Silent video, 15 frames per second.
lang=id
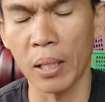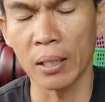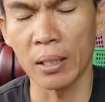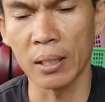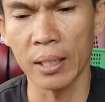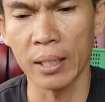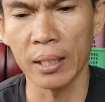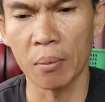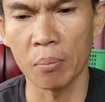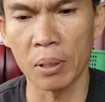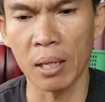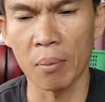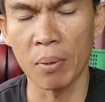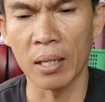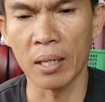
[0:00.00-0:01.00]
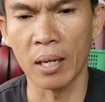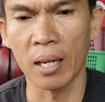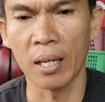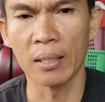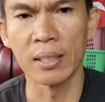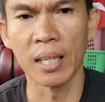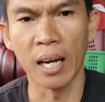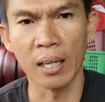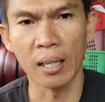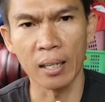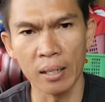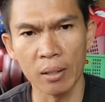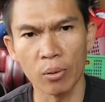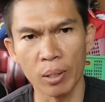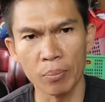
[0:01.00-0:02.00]
penting yang pertama adalah jangan
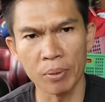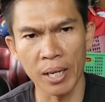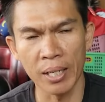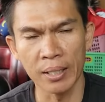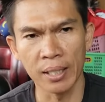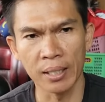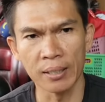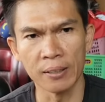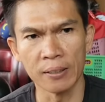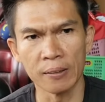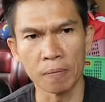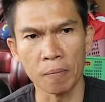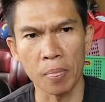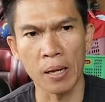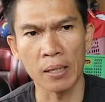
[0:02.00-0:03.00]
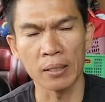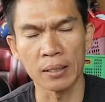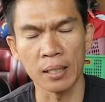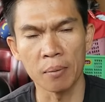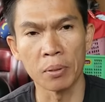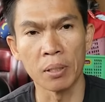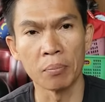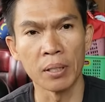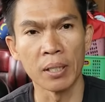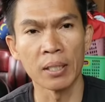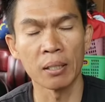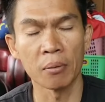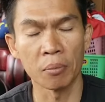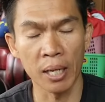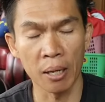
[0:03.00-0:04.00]
keliru lemnya ini tadi. Artinya
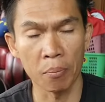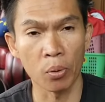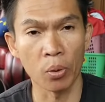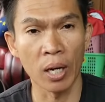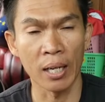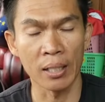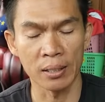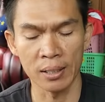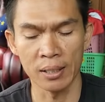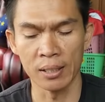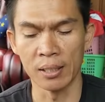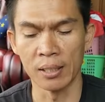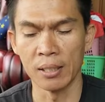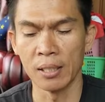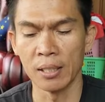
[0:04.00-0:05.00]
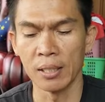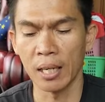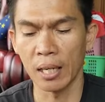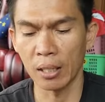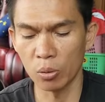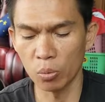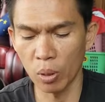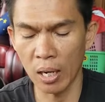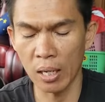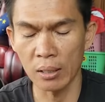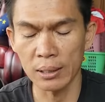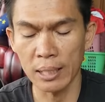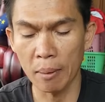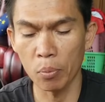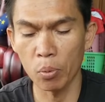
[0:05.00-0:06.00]
benar-benar yang produk asli. Yang
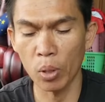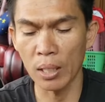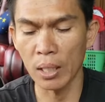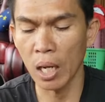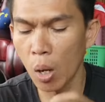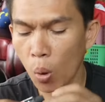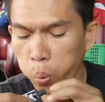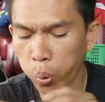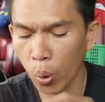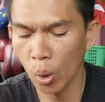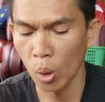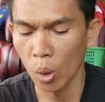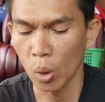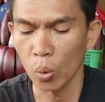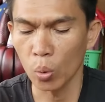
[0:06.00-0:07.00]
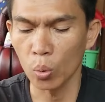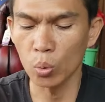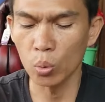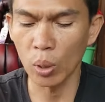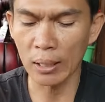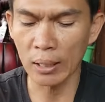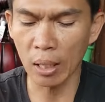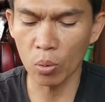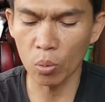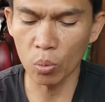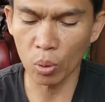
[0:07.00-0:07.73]
kedua, campurannya kudu rata